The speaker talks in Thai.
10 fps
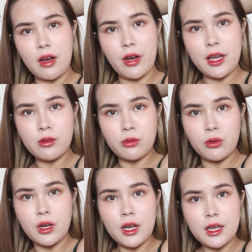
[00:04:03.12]
เอาให้ดู
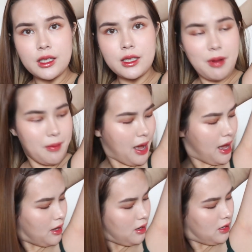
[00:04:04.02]
คือแบบ
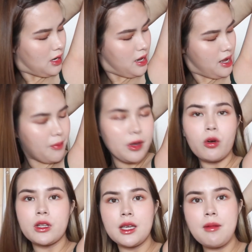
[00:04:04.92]
ลิลลี่เป็นค
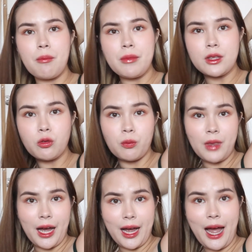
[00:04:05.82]
นที่แบบมีตุ่ม
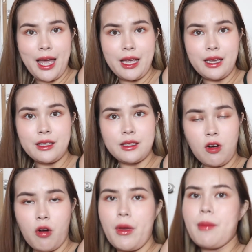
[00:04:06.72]
หนังไก่นึก
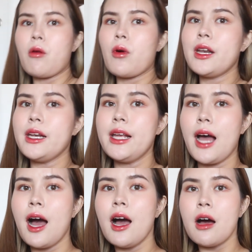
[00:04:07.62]
ออกไหมเพราะว่าลิลลี่
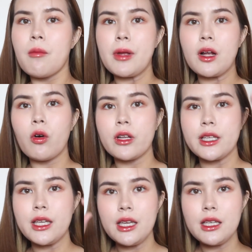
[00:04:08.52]
เป็นคน
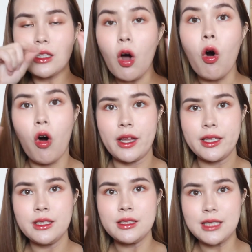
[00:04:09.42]
ที่ถอน
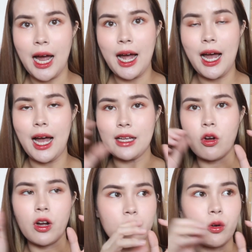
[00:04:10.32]
จักรค่ะถ
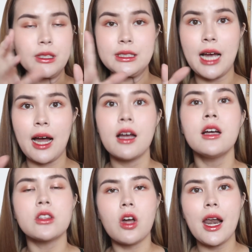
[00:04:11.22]
อนขนจักร
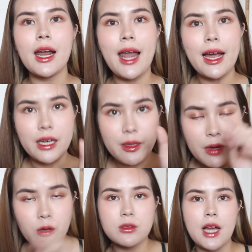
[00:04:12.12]
ตอนแรกๆลิลลี่
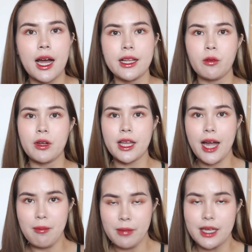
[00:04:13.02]
ไม่รู้จักกับนวัต
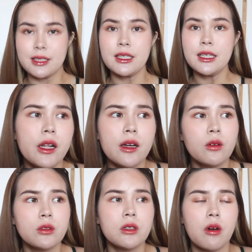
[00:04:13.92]
กรรมเลเซอร์ลิลลี่ก็
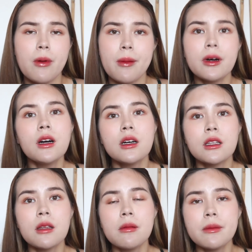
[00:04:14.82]
รู้สึกว่าแบบ
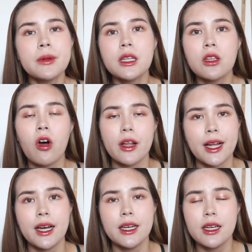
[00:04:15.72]
ทำไมเพื่อนถอน
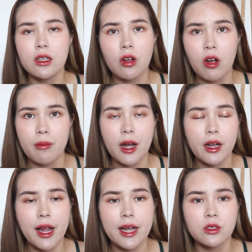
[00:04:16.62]
กันลิลลี่ก็ถอนมันก็
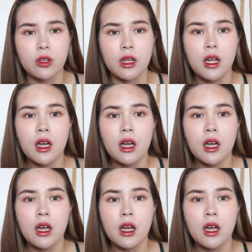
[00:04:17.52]
ได้จน